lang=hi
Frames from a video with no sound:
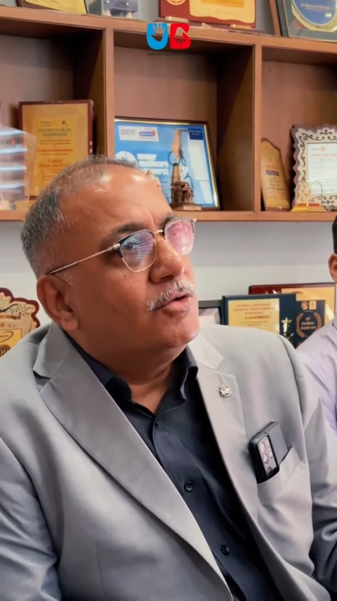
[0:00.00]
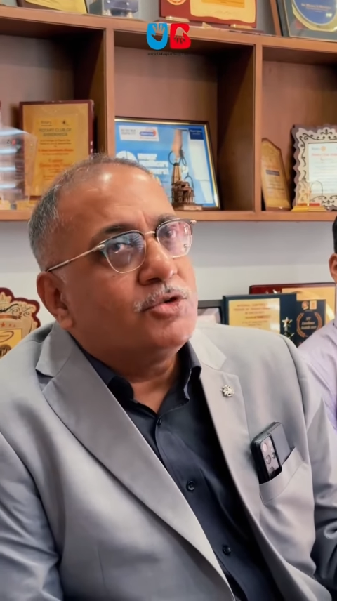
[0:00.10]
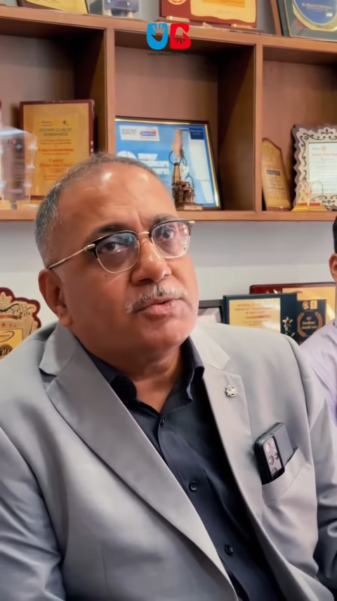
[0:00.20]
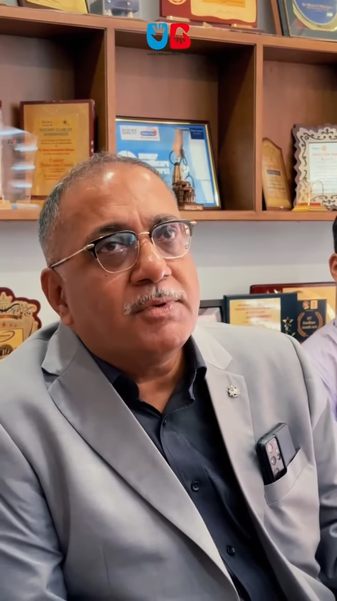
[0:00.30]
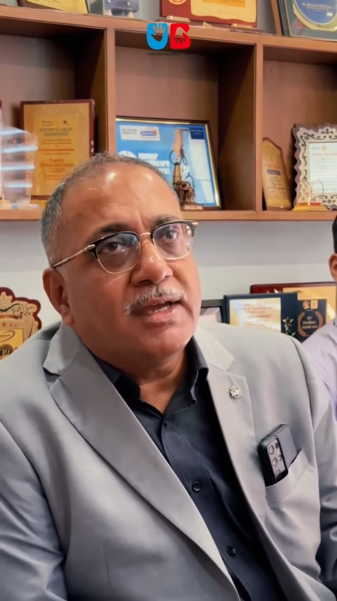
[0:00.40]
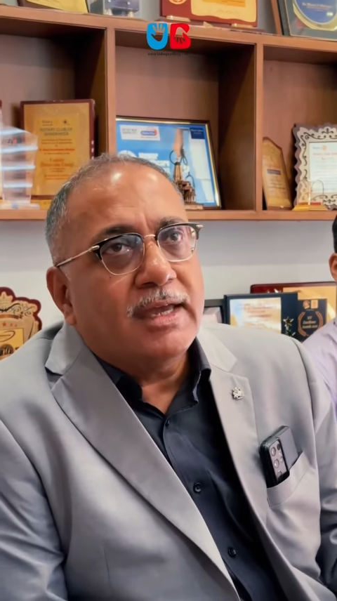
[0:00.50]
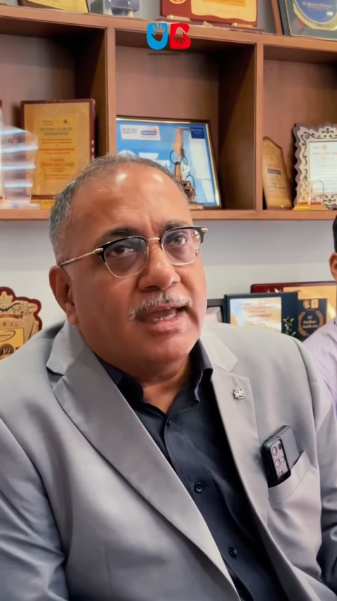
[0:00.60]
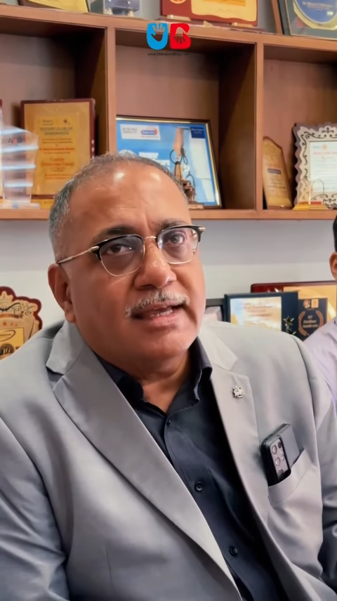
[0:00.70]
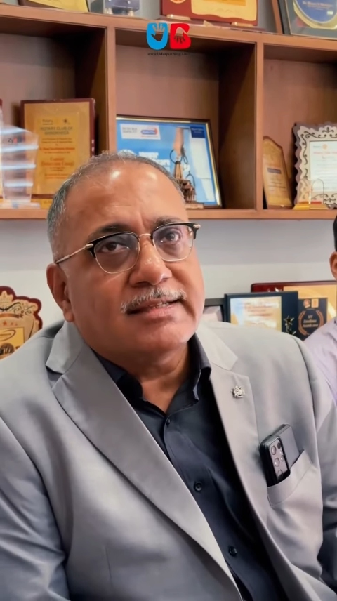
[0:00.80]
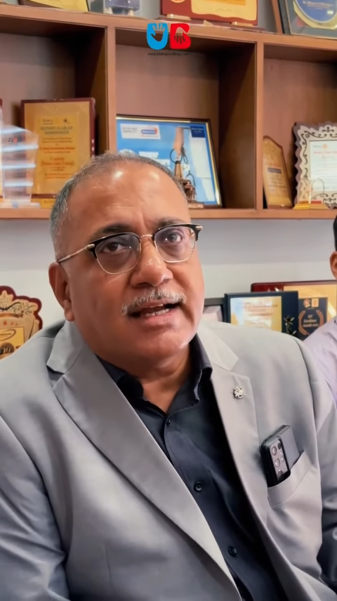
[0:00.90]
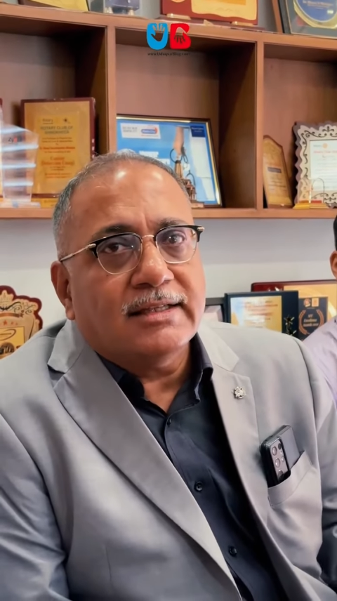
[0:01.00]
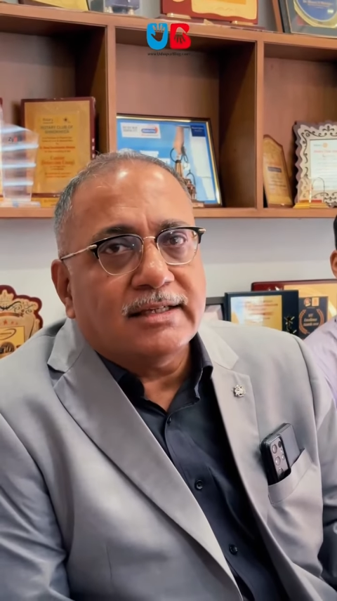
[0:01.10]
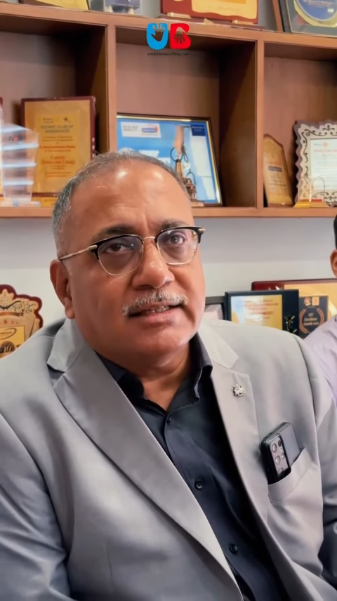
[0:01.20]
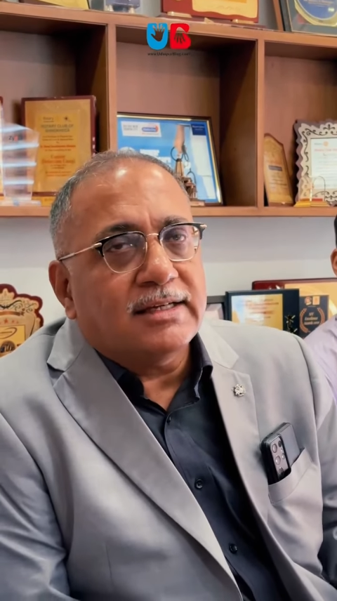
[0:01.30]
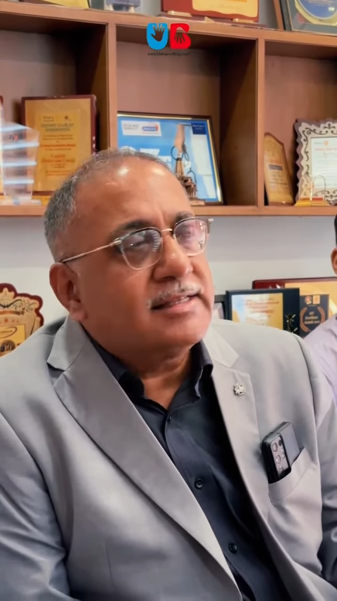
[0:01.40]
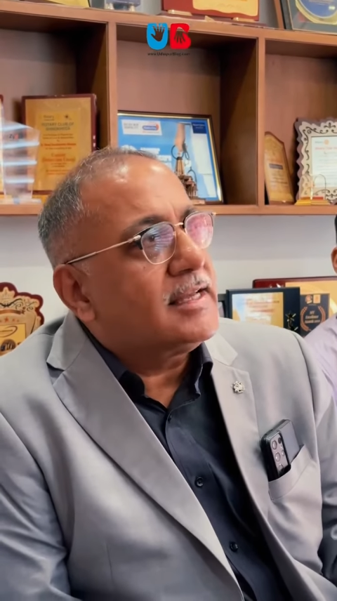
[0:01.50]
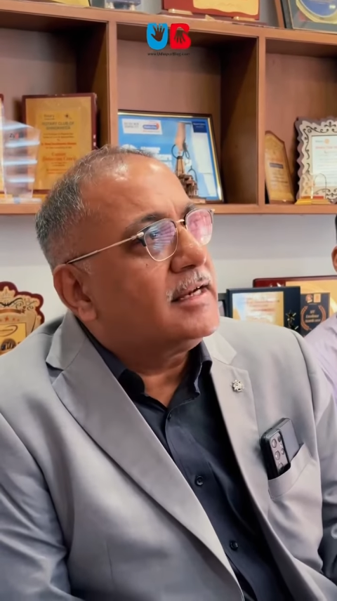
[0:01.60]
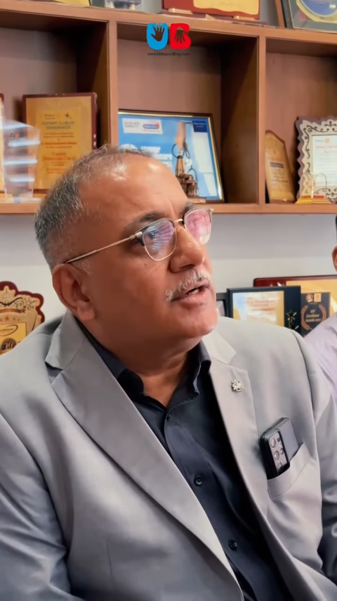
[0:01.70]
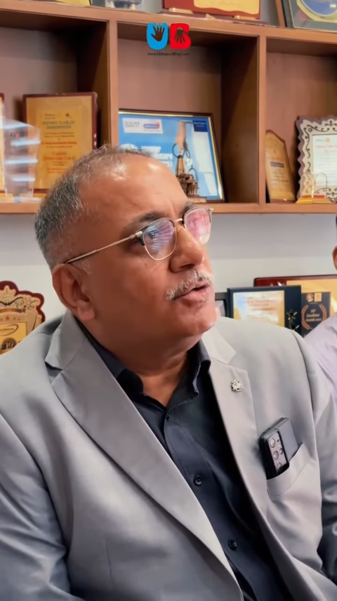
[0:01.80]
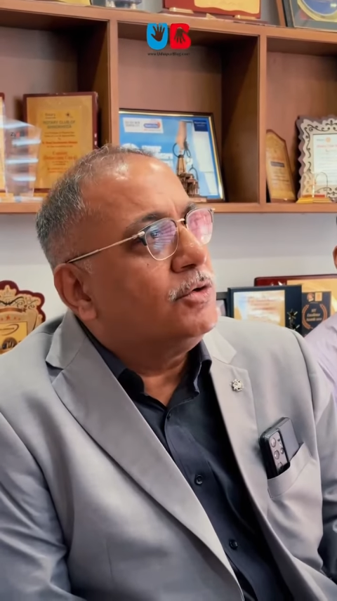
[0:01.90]
उसमें एक साथ इतने
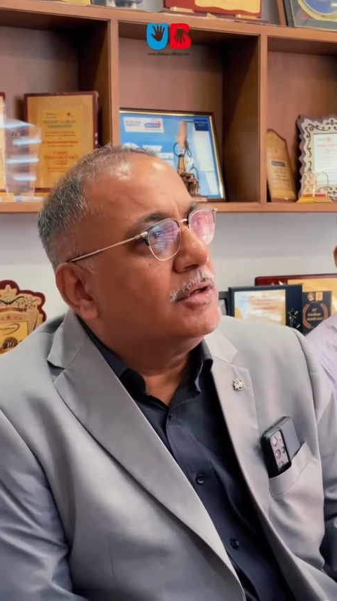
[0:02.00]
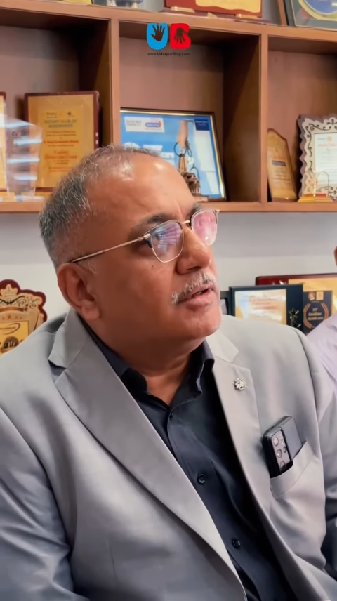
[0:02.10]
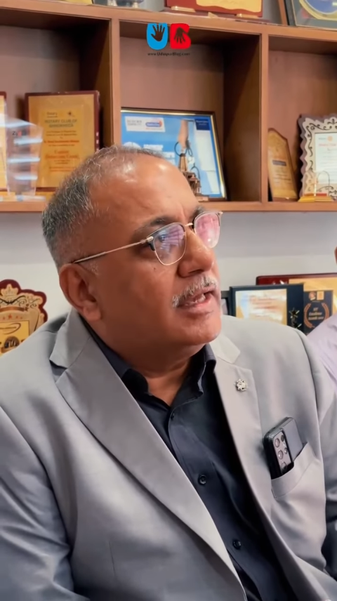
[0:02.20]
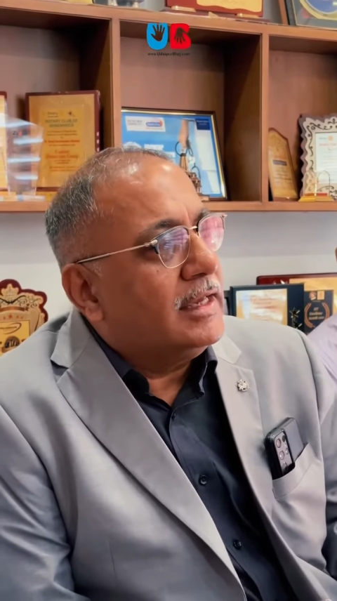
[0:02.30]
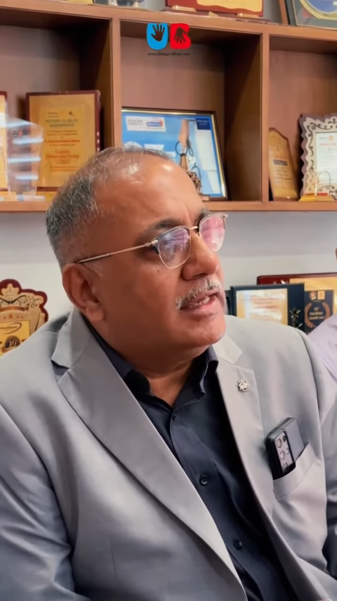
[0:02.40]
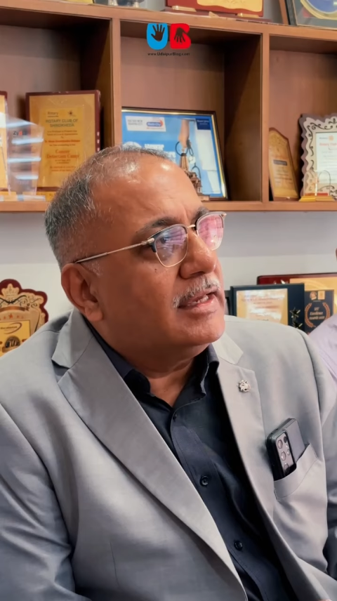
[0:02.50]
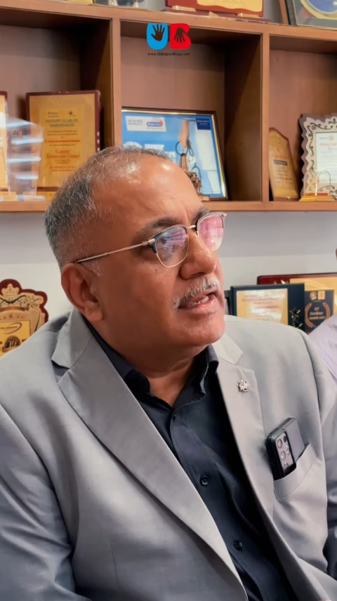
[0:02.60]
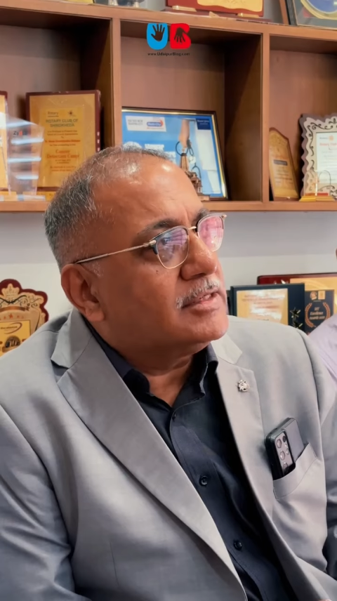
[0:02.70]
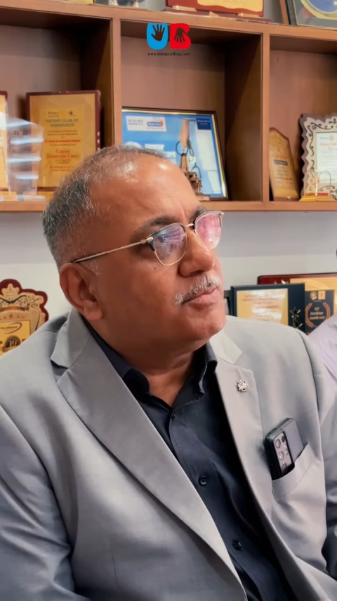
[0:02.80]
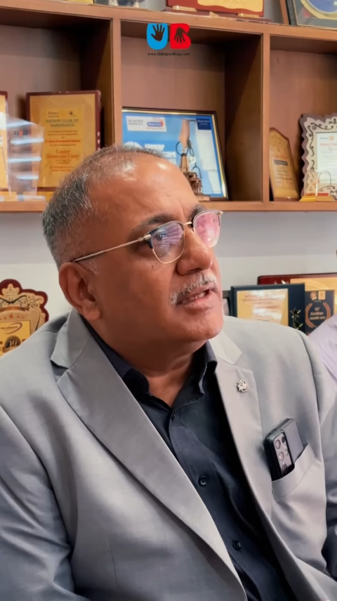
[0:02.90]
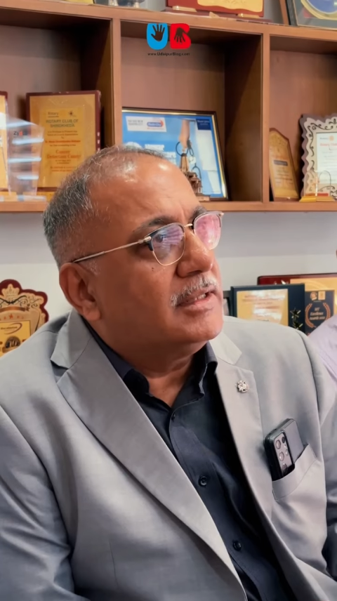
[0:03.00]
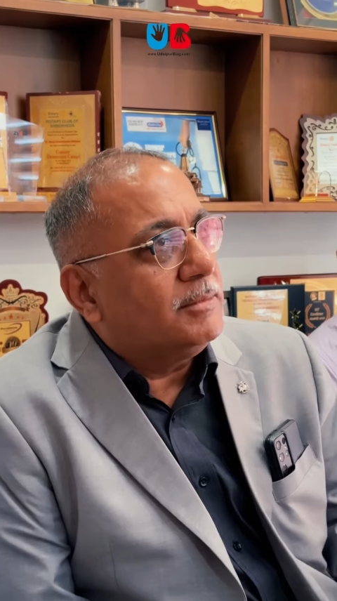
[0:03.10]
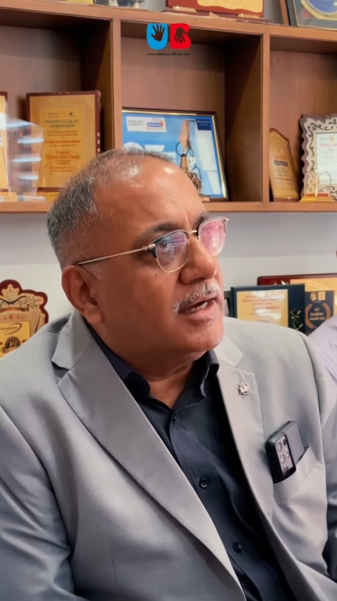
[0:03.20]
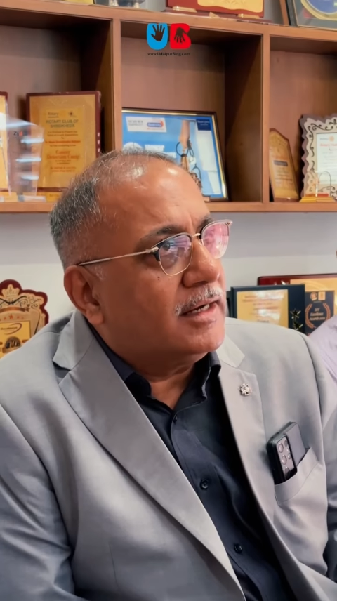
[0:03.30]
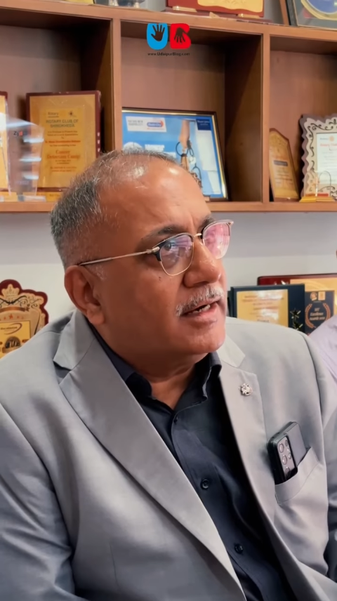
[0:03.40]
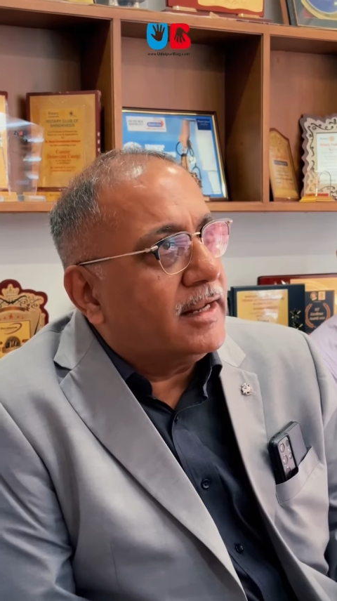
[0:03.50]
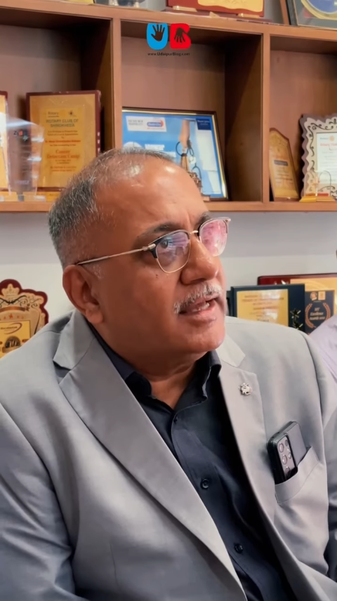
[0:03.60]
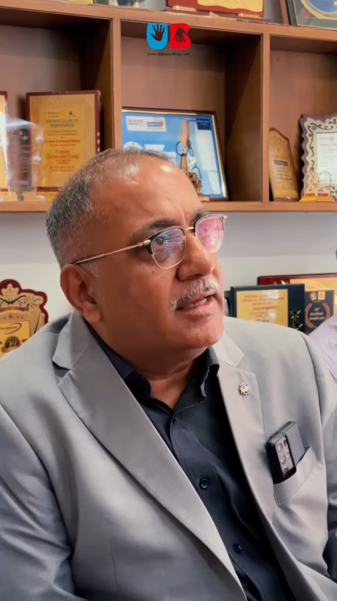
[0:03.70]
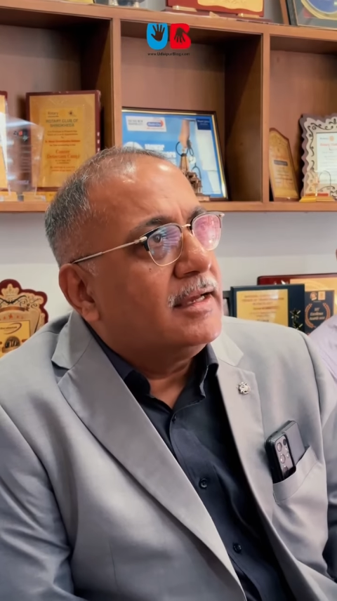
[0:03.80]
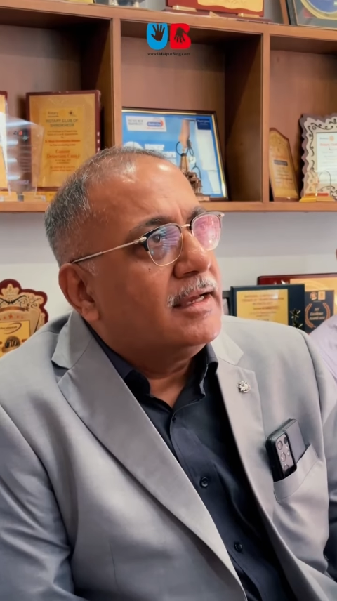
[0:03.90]
सारे लोग एक ही केस पे दिमाग लड़ाए